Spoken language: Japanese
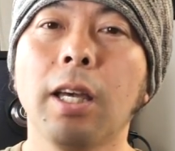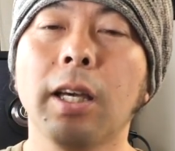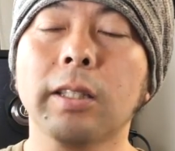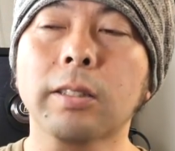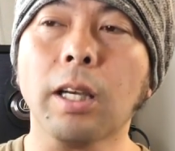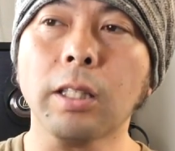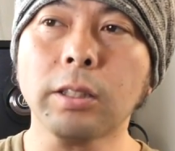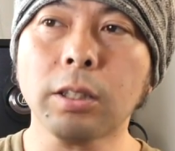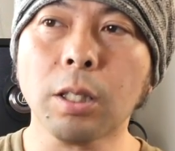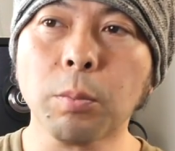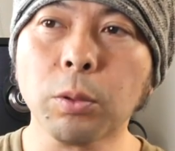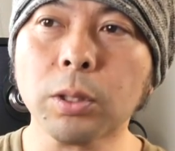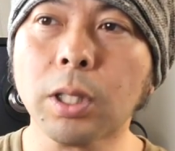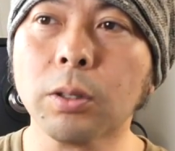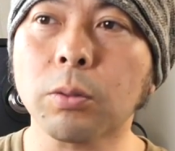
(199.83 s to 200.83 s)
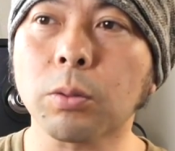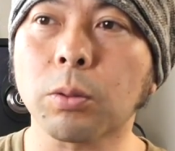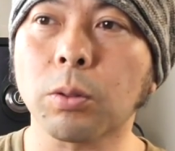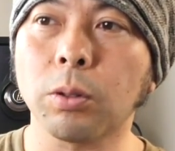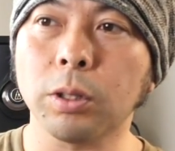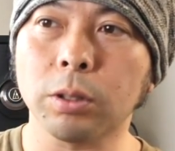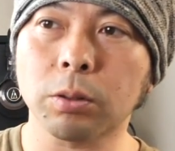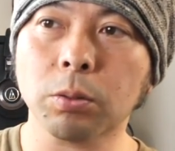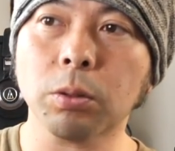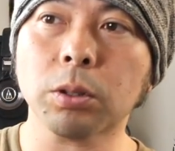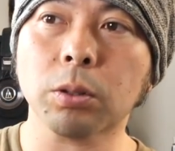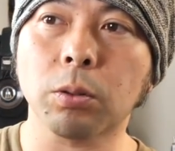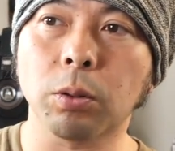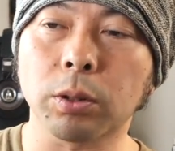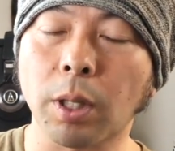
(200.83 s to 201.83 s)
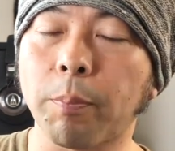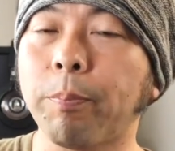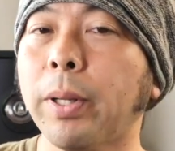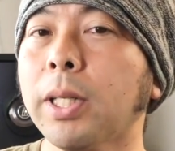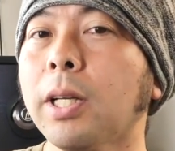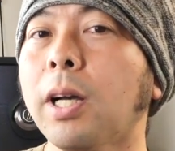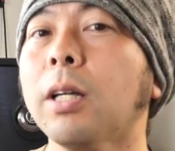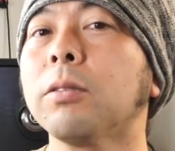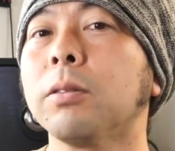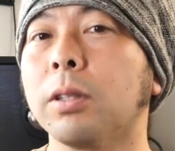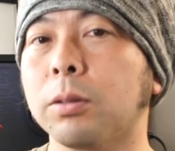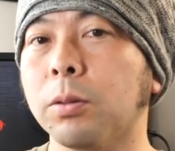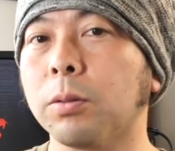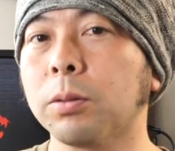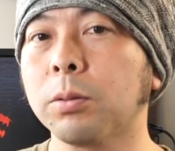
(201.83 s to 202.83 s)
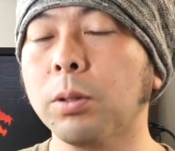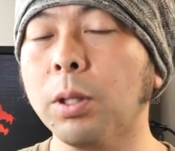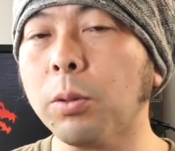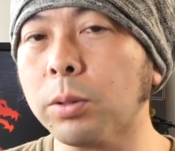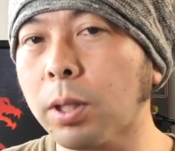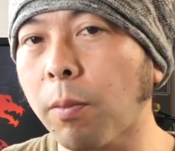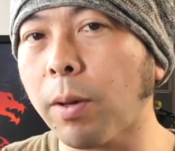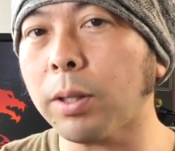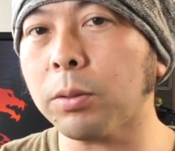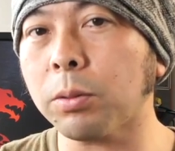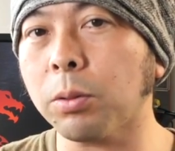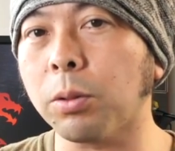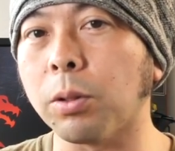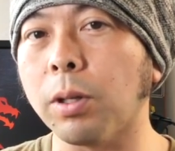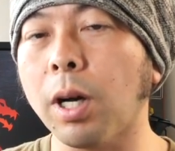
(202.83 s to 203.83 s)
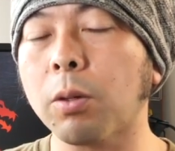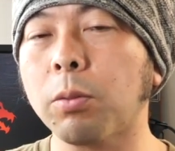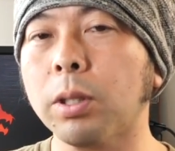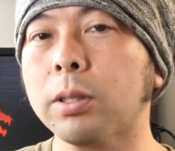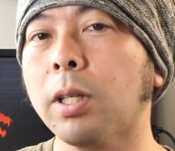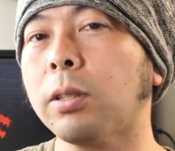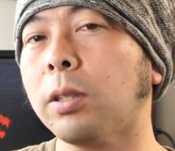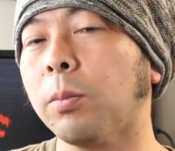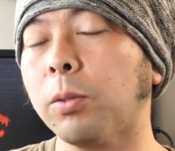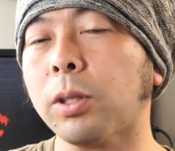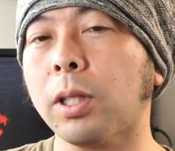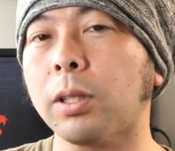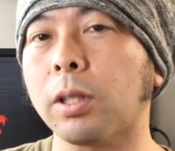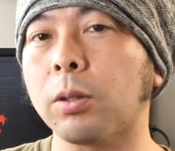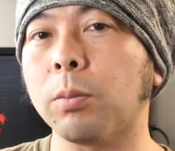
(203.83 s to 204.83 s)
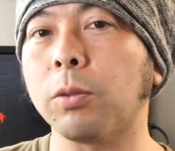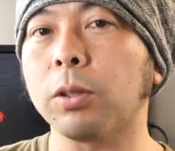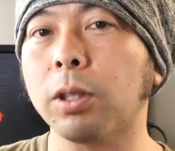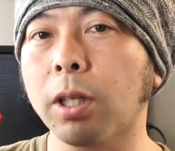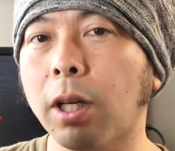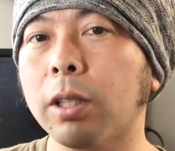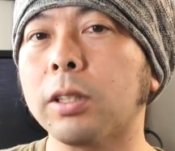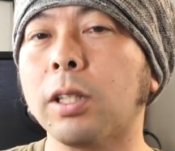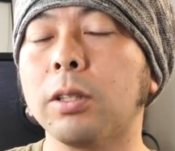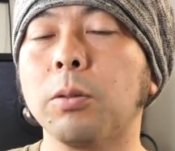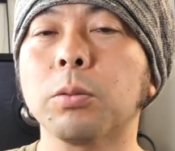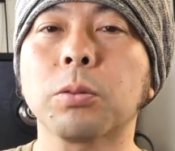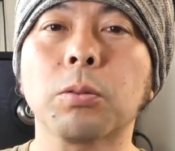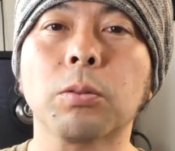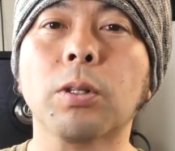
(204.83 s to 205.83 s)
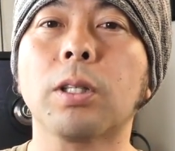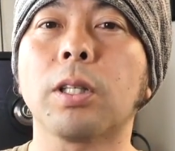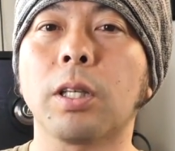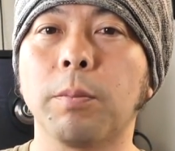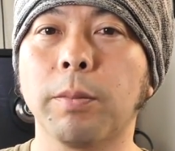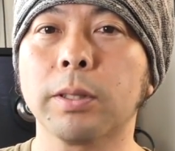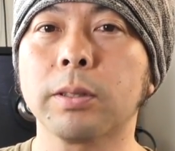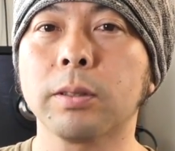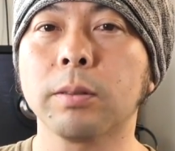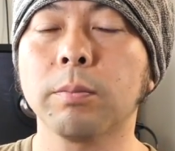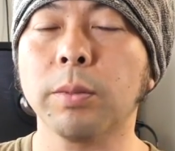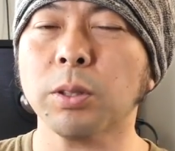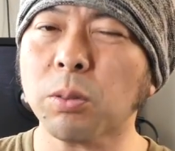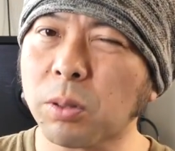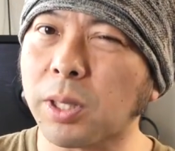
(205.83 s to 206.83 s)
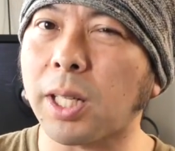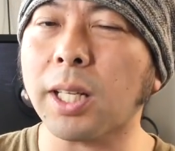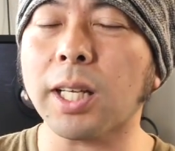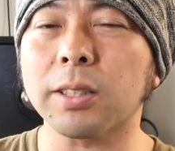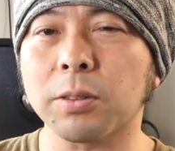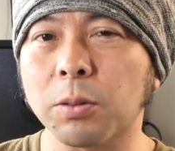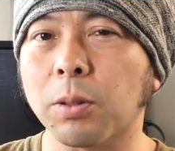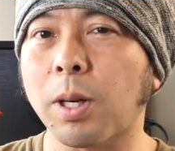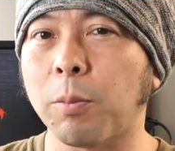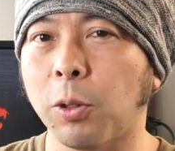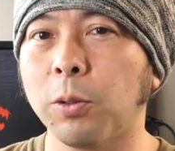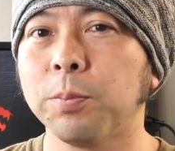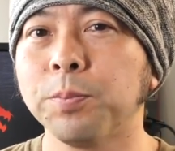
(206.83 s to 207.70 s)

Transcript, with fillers: え再生ボタンのところに少しこう出っ張りがあるんですよ。それを触ると、あ、これ再生ボタンだと思って簡単に押すことができます。まあ、ちょっと慣れが必要かも。